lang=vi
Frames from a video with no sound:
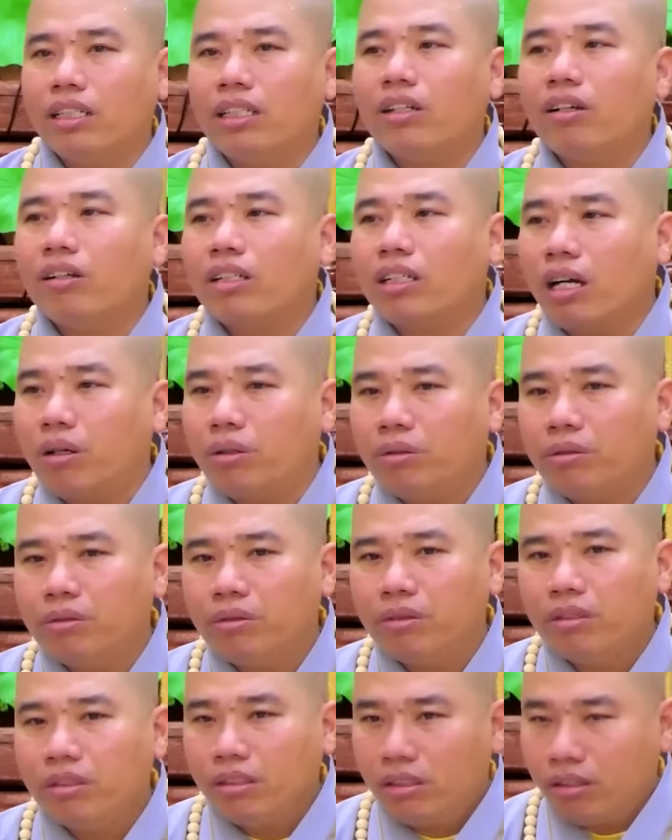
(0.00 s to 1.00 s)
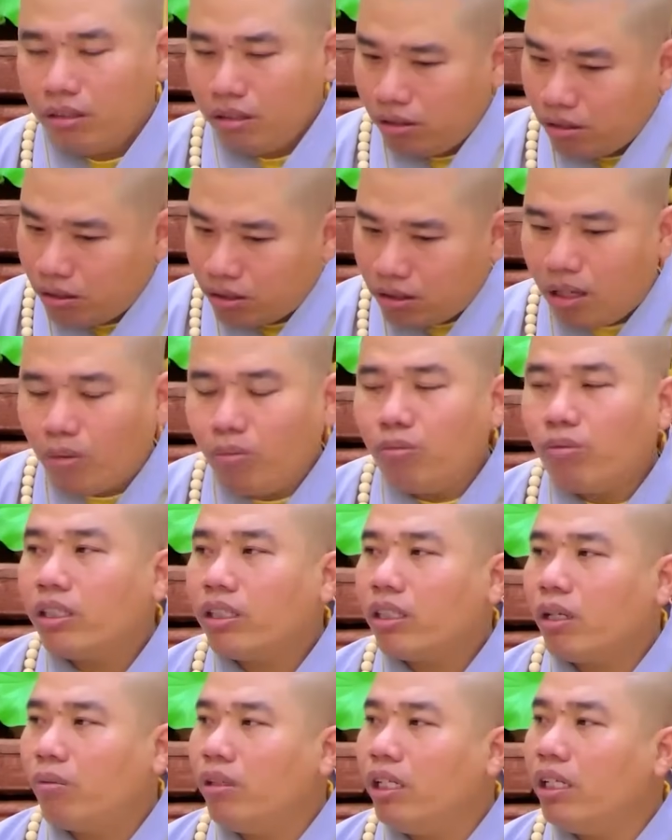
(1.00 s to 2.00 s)
Nhuận Đức nói một câu: sống
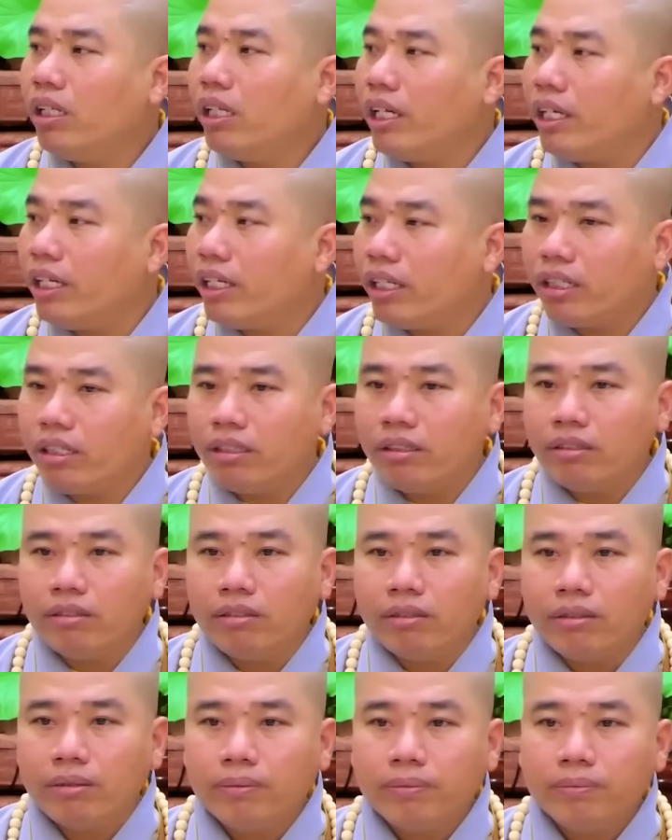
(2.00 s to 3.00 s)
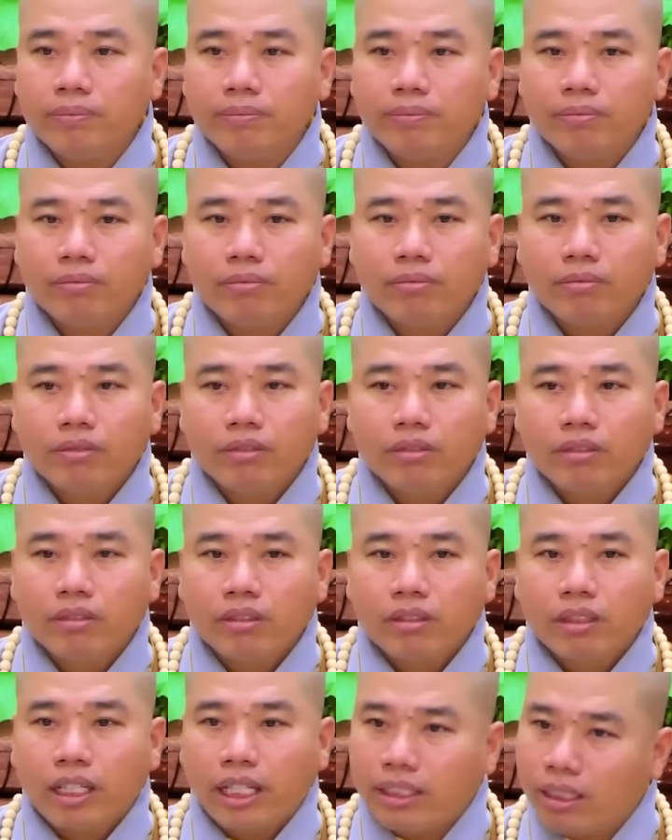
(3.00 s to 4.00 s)
hay sống ý nghĩa.
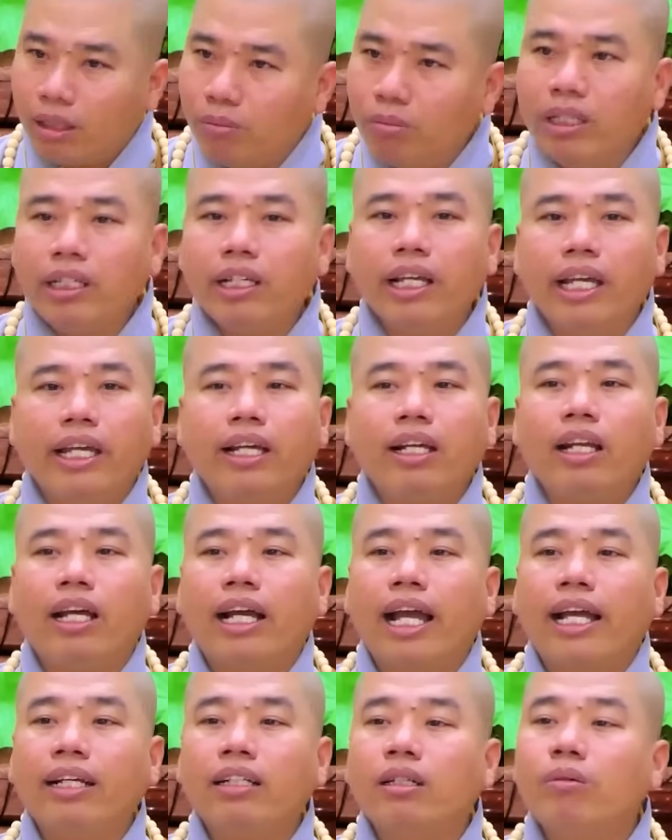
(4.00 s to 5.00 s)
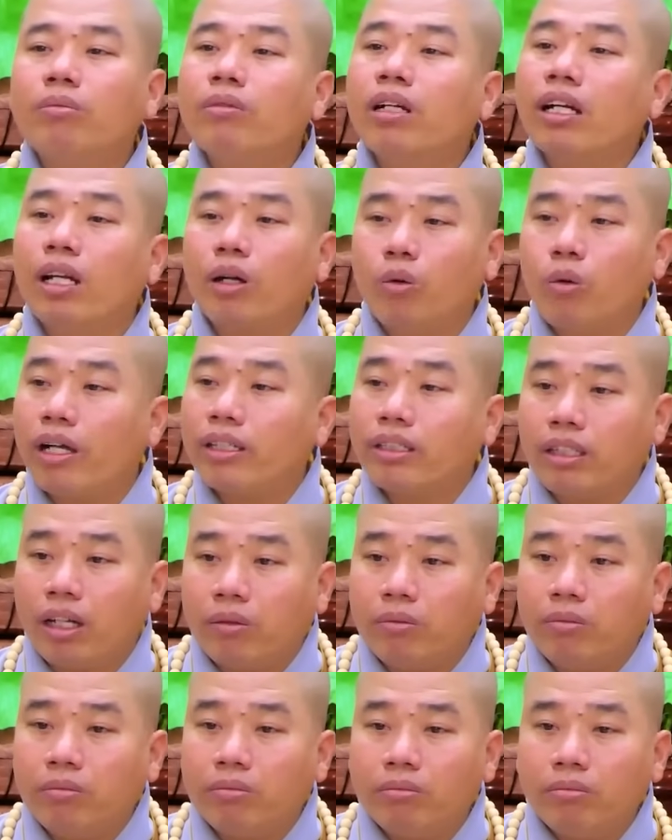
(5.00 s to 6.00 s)
Cái sống ý nghĩa là cái sống rất là quan
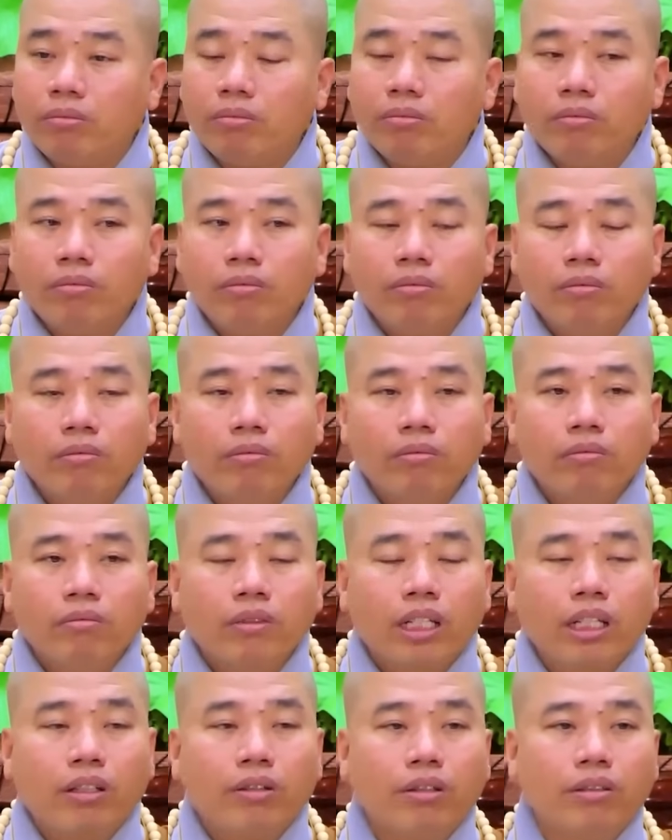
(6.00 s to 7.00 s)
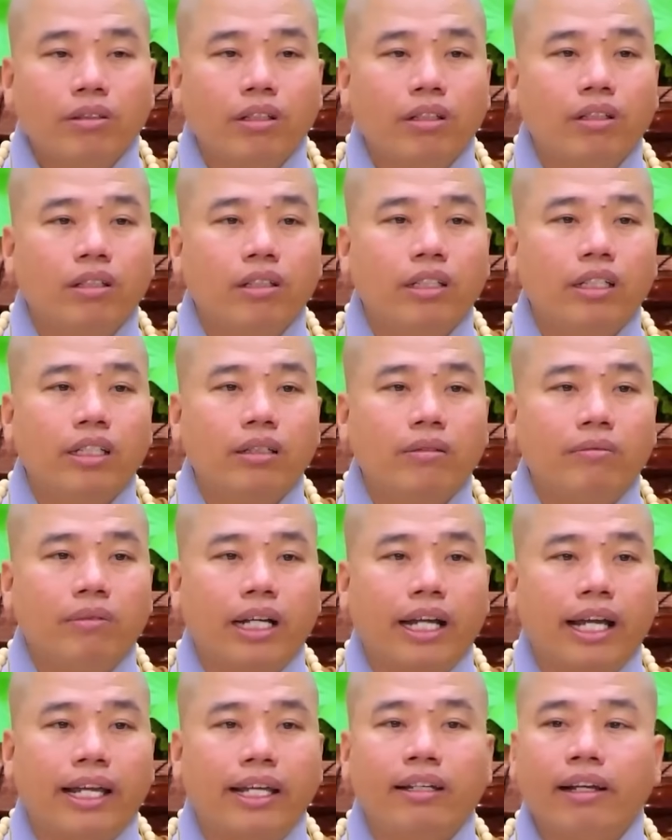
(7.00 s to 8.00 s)
trọng. Khi con người
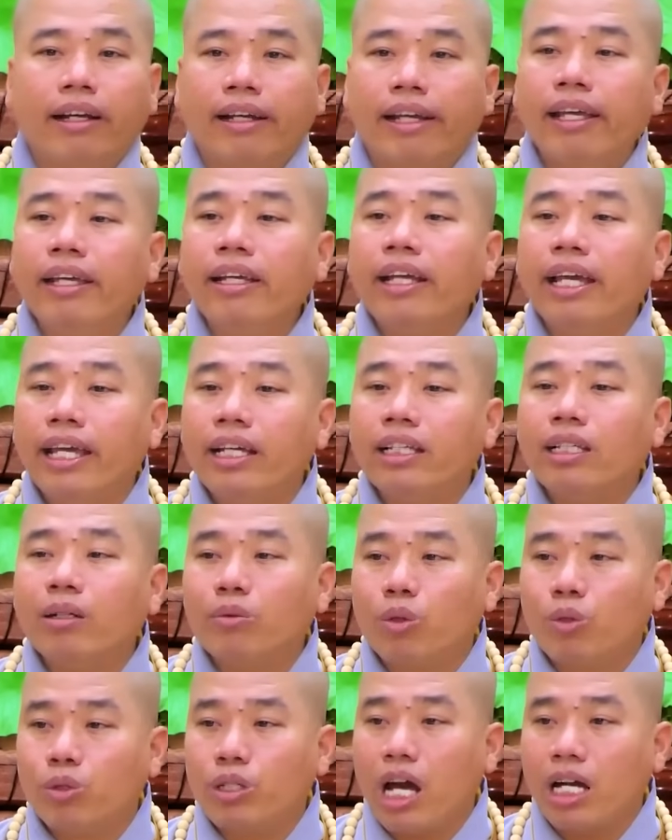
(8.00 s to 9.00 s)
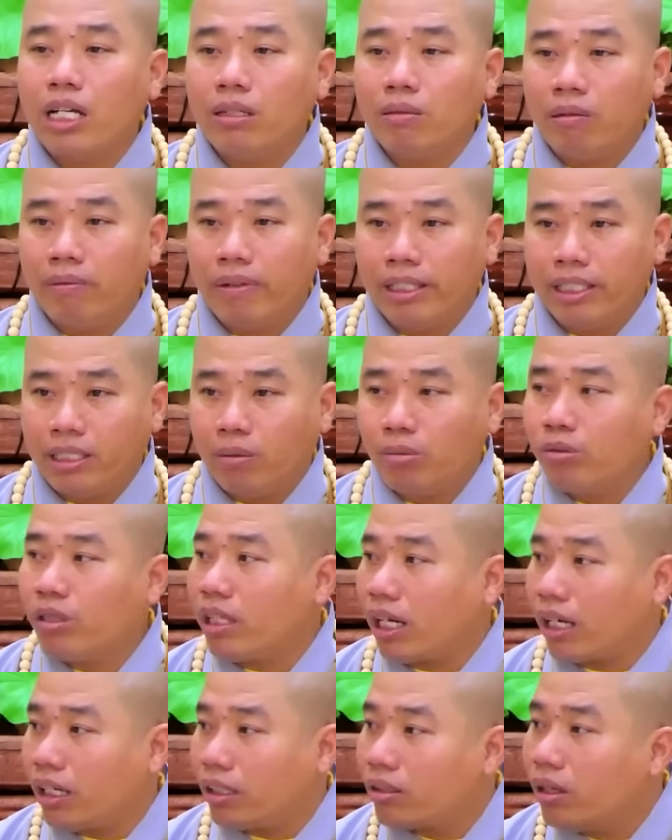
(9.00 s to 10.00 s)
mà nghĩ rằng cái ý nghĩa trong cuộc đời mà mình sống nó
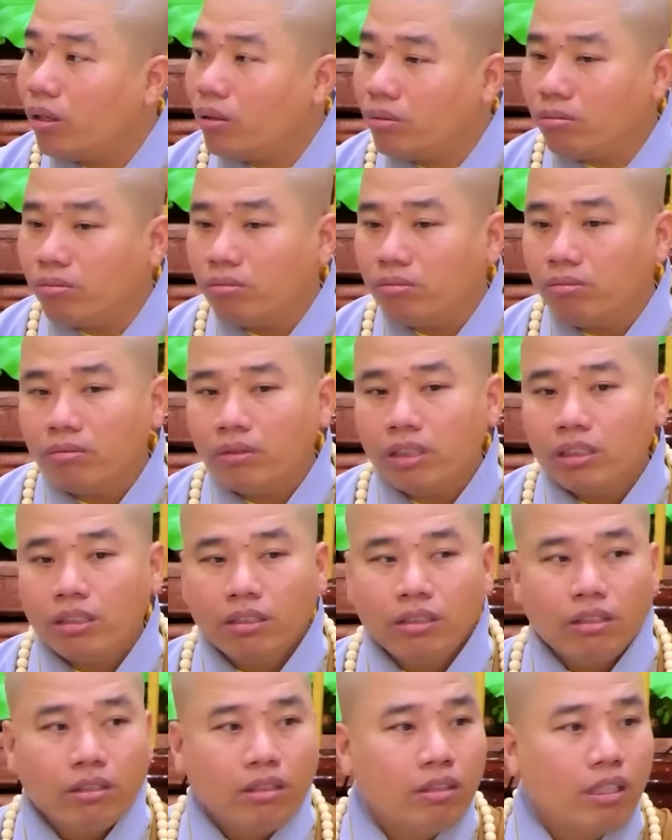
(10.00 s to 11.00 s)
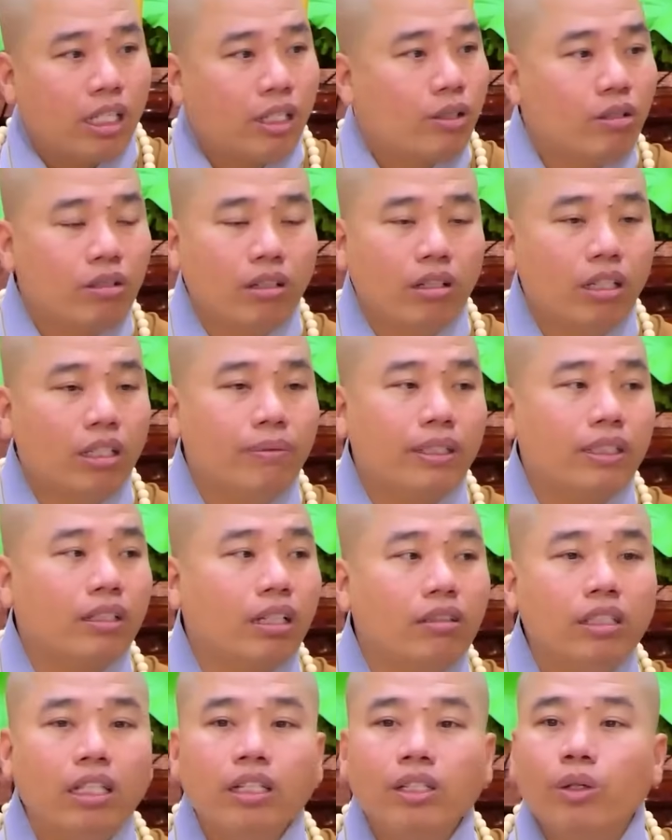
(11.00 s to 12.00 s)
thật là tốt thì con người mình
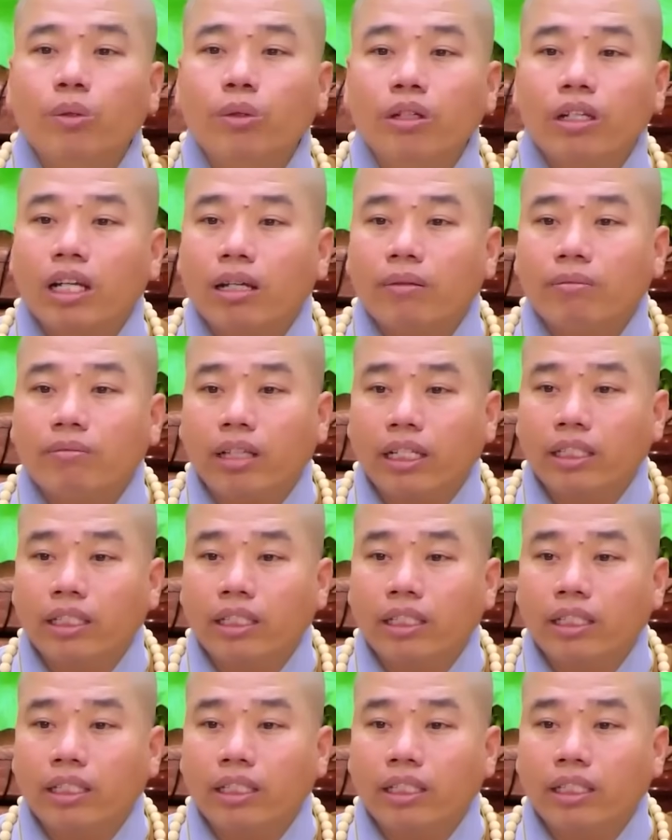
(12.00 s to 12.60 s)
tự nhiên vui dữ lắm.